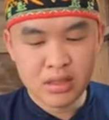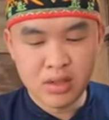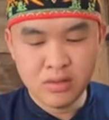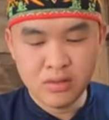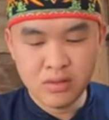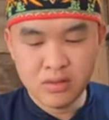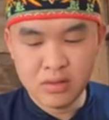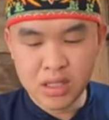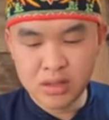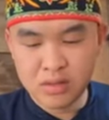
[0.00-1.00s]
Xét đâu
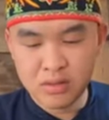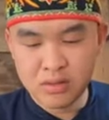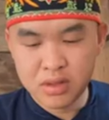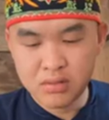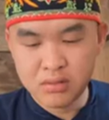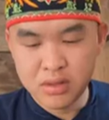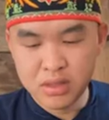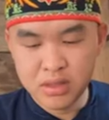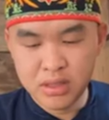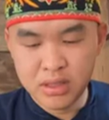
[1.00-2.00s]
đất thổ công
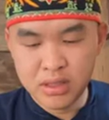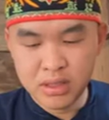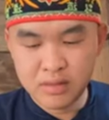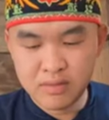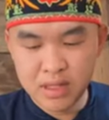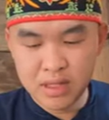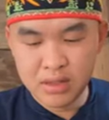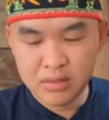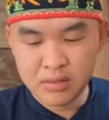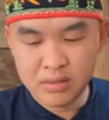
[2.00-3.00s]
ơi trình
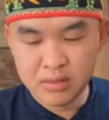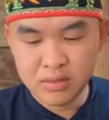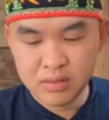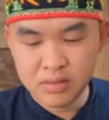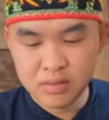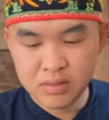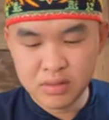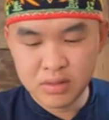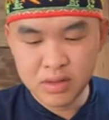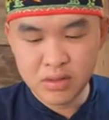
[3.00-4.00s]
và lù.
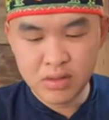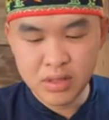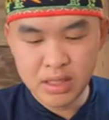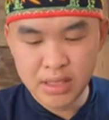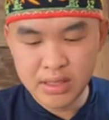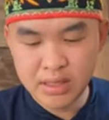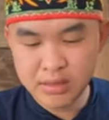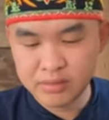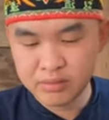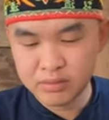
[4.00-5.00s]
Thôn gì đấy
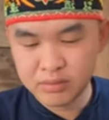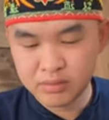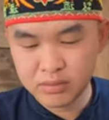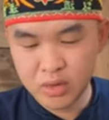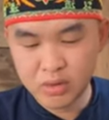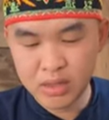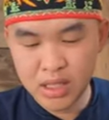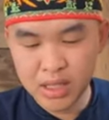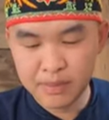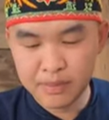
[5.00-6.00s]
chị? thôn
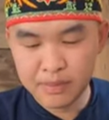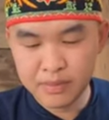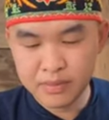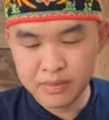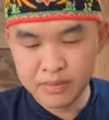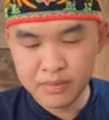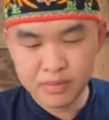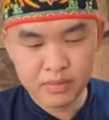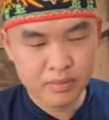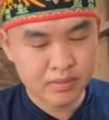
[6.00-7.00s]
Tân Lập Tân Lập
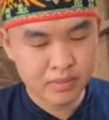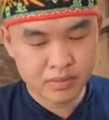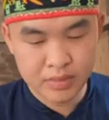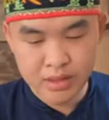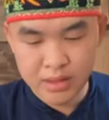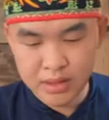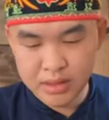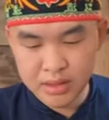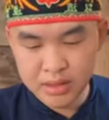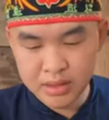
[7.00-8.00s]
xã Đắc Gành
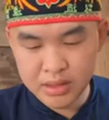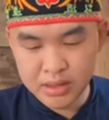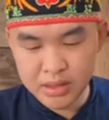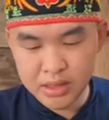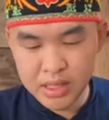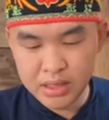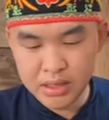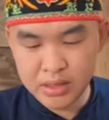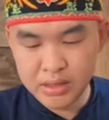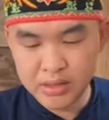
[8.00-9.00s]
huyện Đắc Minh Đắc
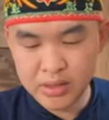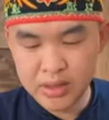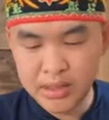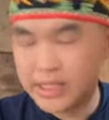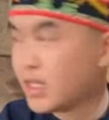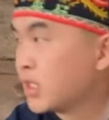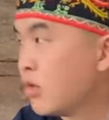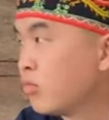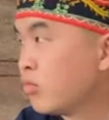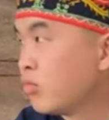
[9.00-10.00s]
Gành tỉnh Đắk
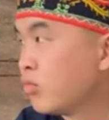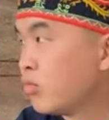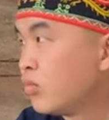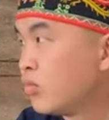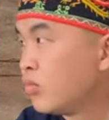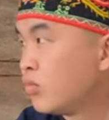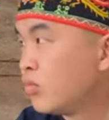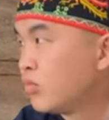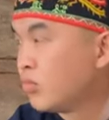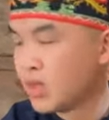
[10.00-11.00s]
Nông ở ờ, tỉnh
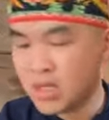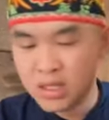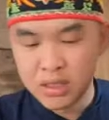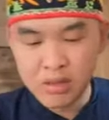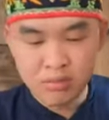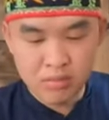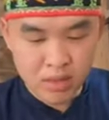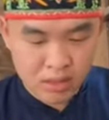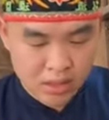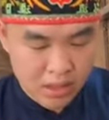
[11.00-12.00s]
Đắk Nông
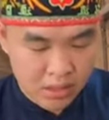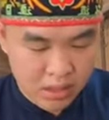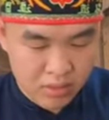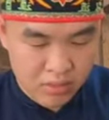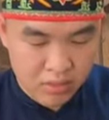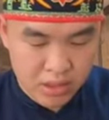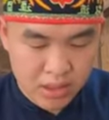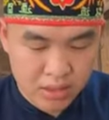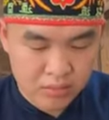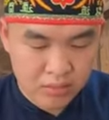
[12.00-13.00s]
Nông mơ xét đâu
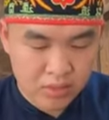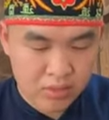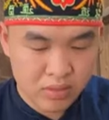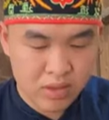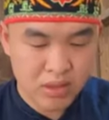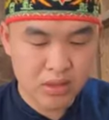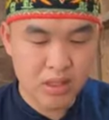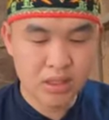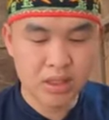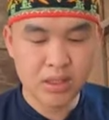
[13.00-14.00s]
quà đâm chỗ
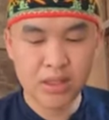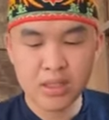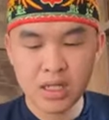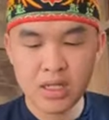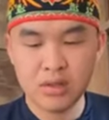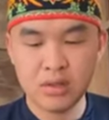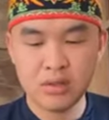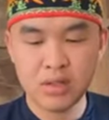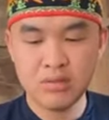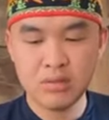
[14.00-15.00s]
ơi ra
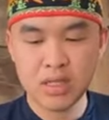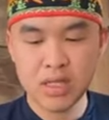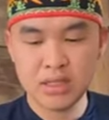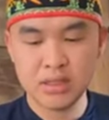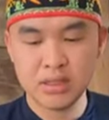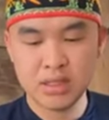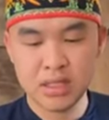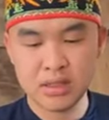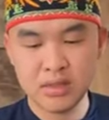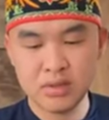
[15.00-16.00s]
họ nông giang
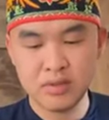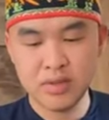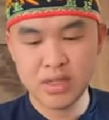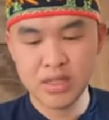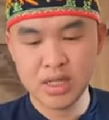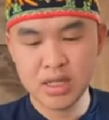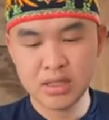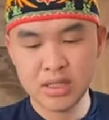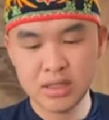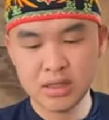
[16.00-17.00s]
xét đấu về
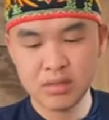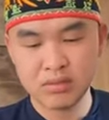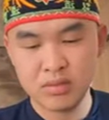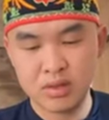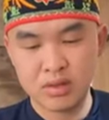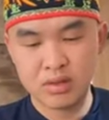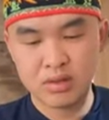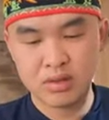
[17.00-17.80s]
ra tiền đồng